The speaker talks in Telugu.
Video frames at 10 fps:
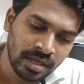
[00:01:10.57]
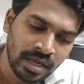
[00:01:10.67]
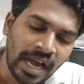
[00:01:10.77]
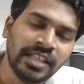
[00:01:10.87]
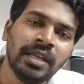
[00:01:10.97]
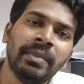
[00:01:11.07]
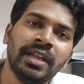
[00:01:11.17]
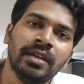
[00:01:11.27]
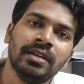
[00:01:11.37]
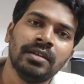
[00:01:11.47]
అయితే
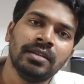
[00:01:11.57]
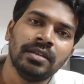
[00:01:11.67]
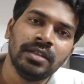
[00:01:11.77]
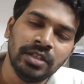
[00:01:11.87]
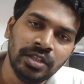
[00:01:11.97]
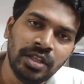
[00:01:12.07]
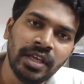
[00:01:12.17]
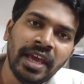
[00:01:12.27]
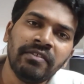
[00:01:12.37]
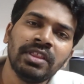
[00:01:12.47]
మరి ఇది
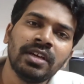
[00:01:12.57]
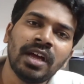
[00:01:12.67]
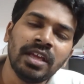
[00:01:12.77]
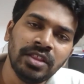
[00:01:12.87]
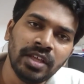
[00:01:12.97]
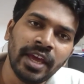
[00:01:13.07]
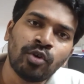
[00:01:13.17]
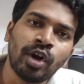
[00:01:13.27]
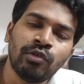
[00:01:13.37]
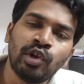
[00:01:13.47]
ఏ విధంగా ఇది ఏ
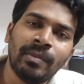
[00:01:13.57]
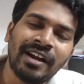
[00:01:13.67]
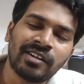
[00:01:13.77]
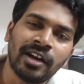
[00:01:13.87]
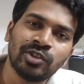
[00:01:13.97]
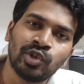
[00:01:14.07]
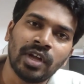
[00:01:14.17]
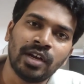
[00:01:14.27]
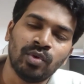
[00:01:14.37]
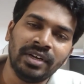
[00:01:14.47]
కోణంలో
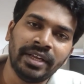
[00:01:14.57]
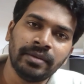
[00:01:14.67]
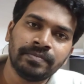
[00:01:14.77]
మాట్లాడుతున్నాను అంటే